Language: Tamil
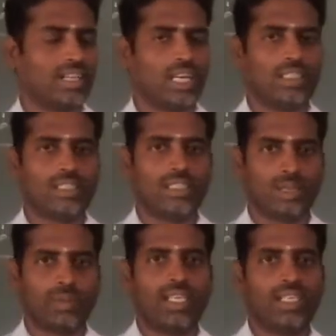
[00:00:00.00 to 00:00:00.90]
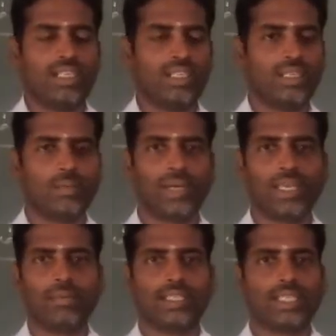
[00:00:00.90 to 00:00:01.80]
அது நம்ம
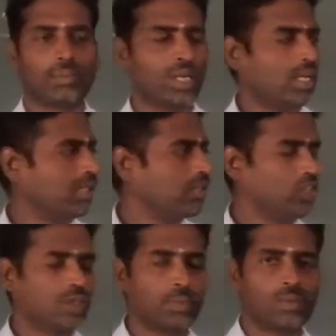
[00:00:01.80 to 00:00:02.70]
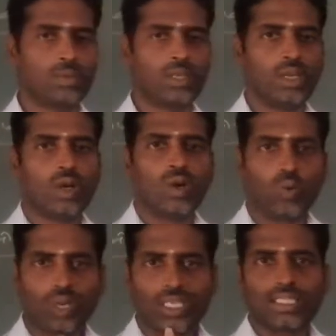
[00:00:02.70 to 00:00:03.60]
பயம் பத்திரமாக வச்சுருப்போம்
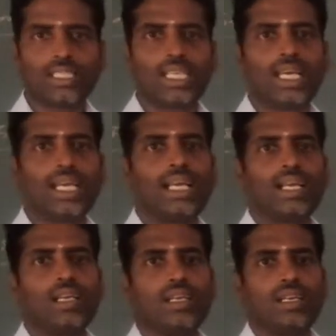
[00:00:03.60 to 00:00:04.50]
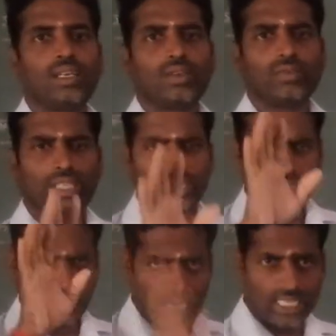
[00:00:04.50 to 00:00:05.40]
உலகத்தில் வெறும்
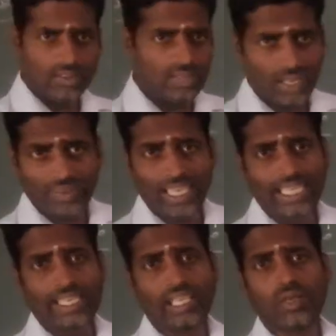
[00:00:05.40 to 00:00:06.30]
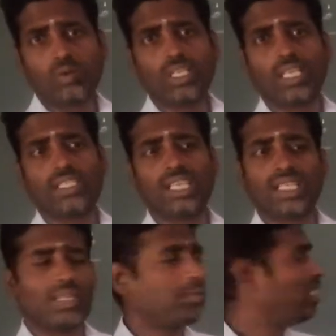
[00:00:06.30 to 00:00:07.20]
தாதுவாகவே கிடைக்கக்கூடியது
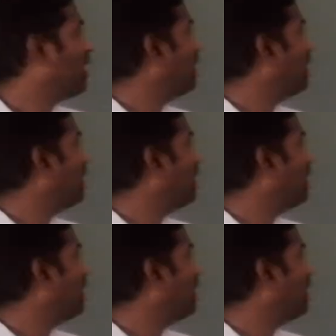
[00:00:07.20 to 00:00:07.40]
எது அப்படின்னா